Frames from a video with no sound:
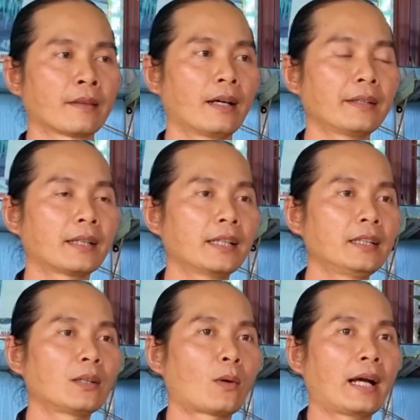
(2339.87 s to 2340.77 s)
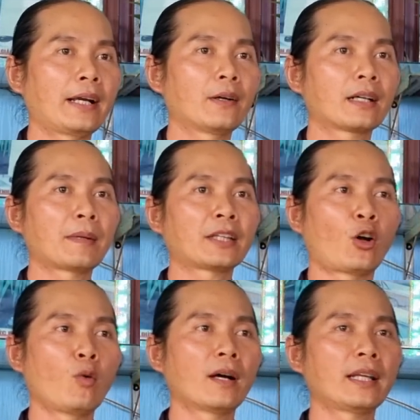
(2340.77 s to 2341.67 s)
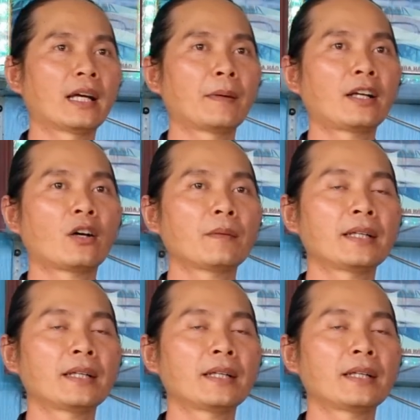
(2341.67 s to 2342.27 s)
Tới chừng đi nước ngoài rồi cái bà chủ bà về bà nói